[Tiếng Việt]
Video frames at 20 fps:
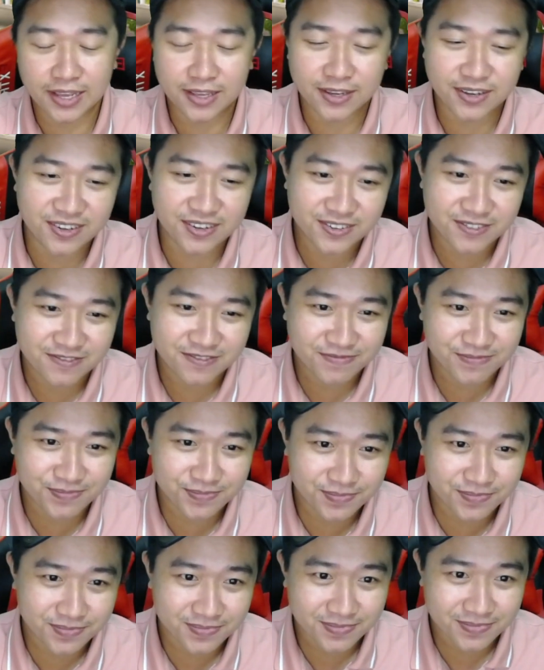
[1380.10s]
chưa
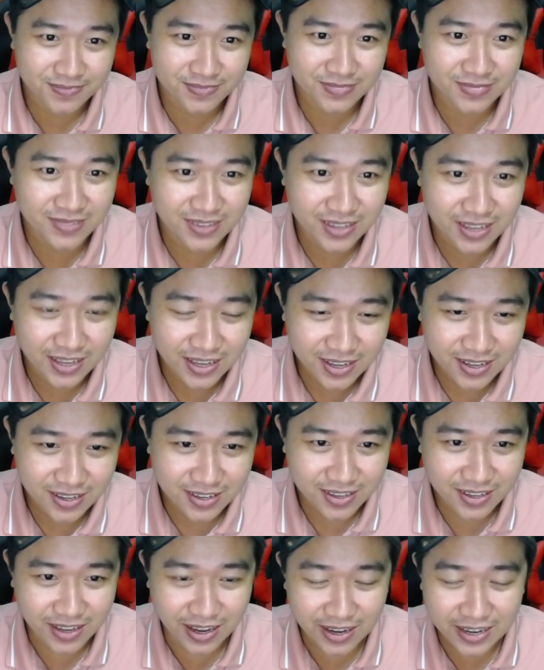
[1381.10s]

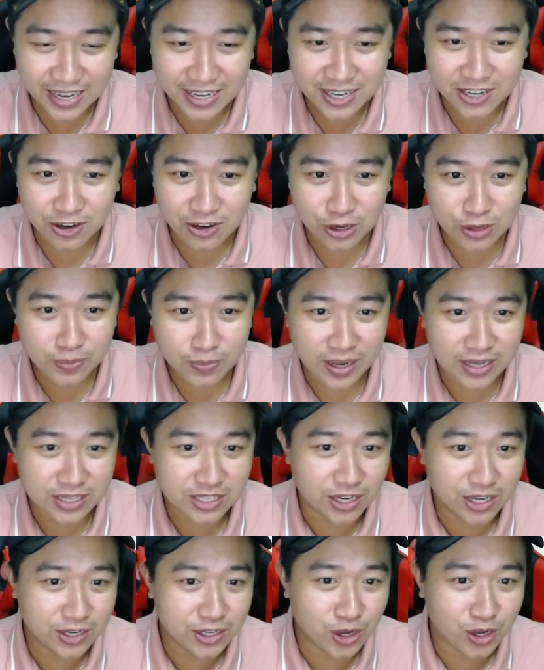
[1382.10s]
những cái người mà
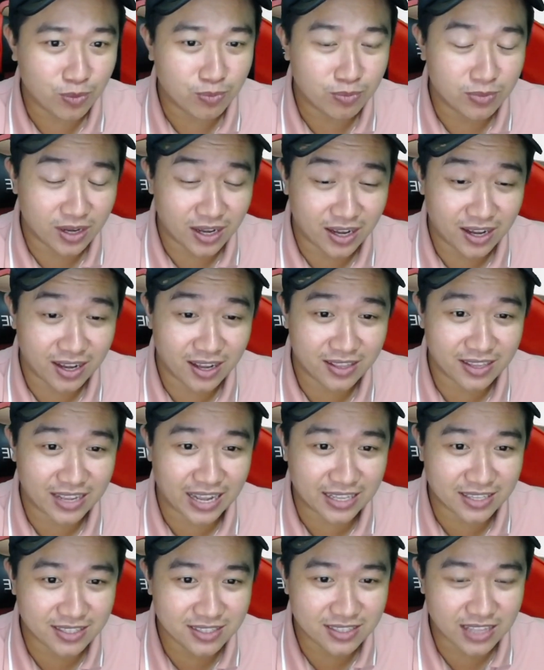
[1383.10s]
sử dụng ờ, hình
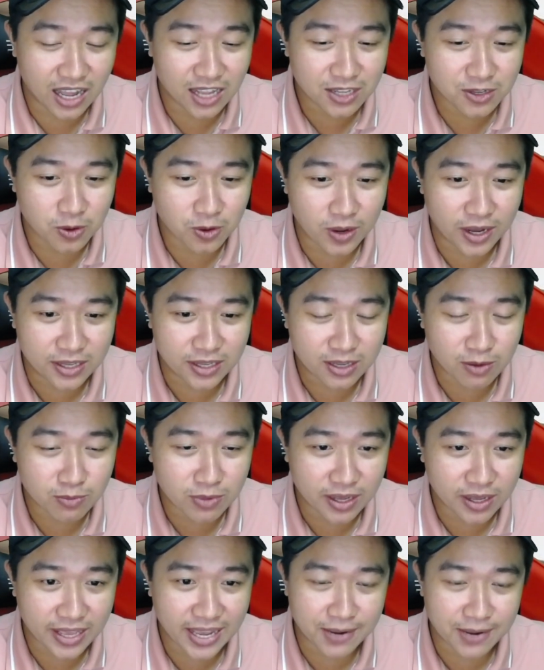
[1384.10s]
ảnh tên của hàng trong
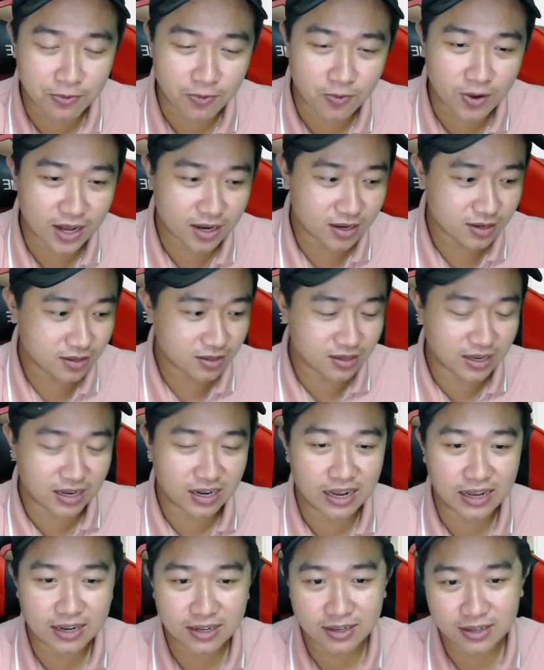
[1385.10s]
thời gian qua đó, như hằng
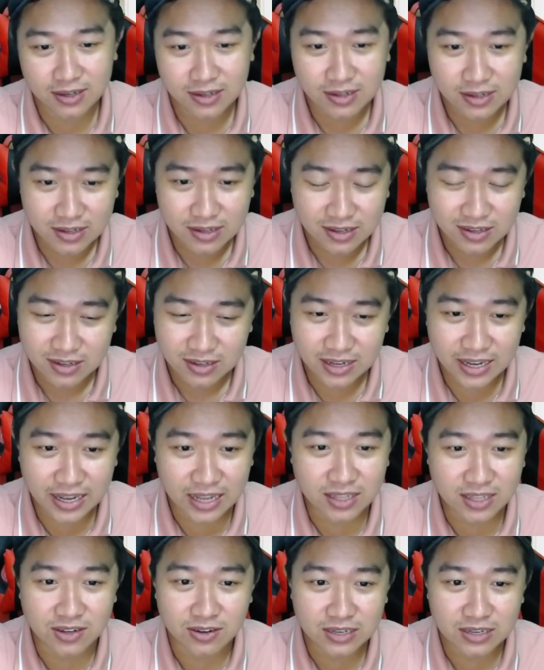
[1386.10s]
lên đó gây
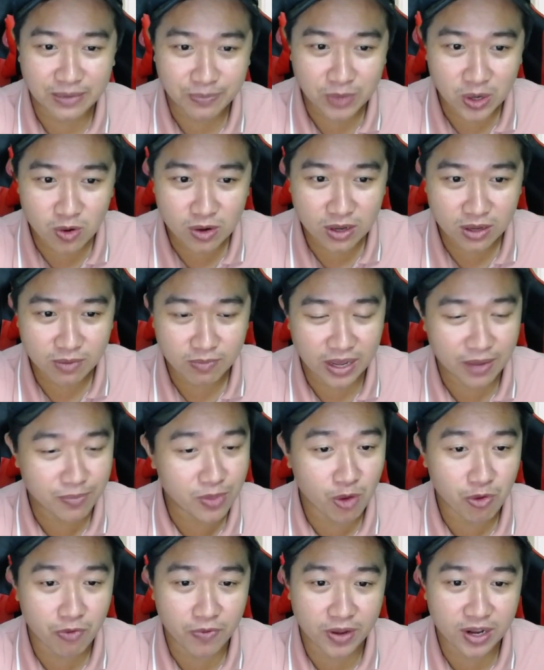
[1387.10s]
ảnh hưởng lắm luôn á mà em
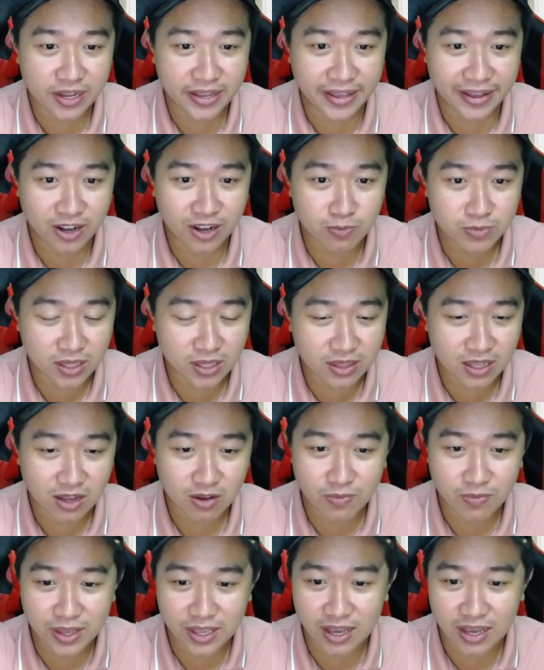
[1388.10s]
nói với viện khán giả không tin đâu
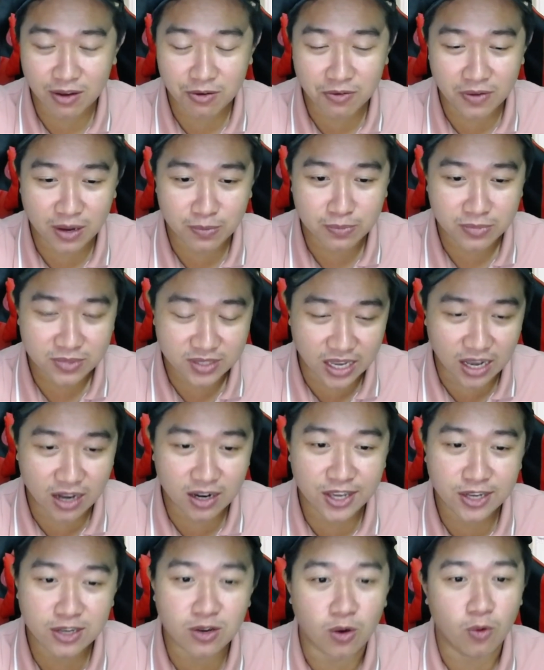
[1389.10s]
bây giờ với em trợ
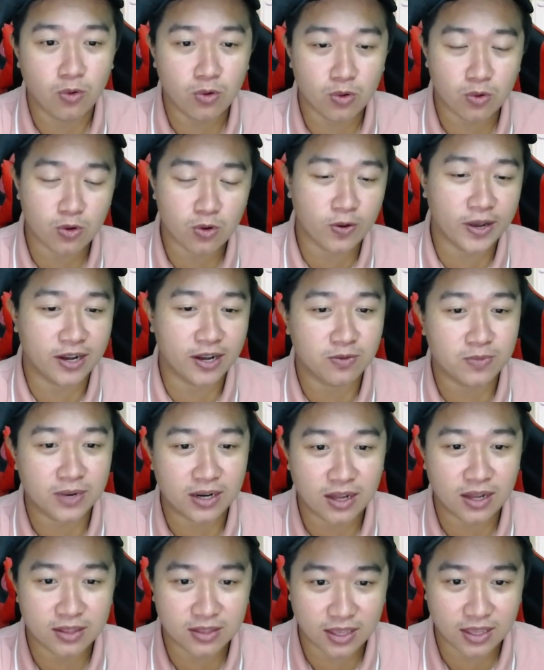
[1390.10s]
lý cũ của cô hàng cũng đã
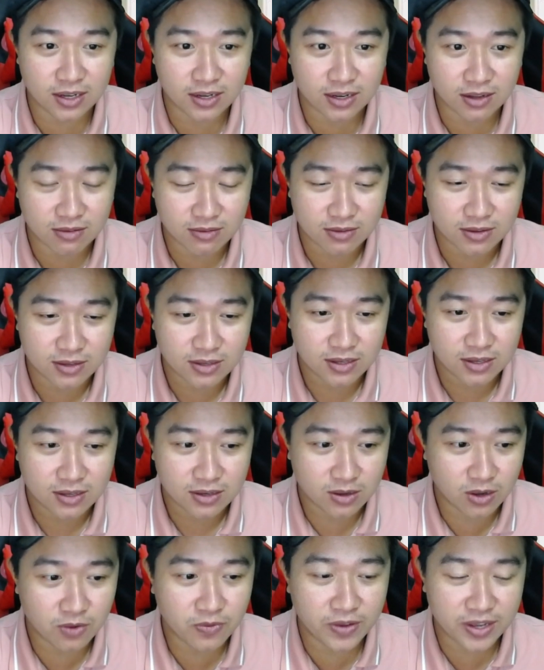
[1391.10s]
lên tiếng rồi.
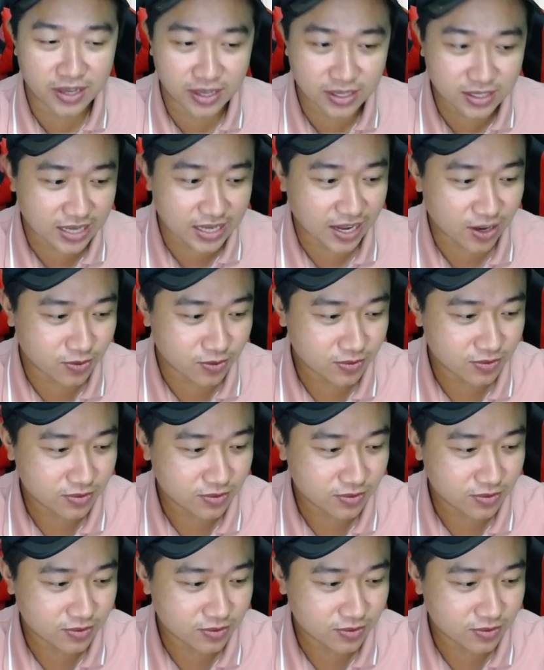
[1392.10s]
rồi bị nghĩ sao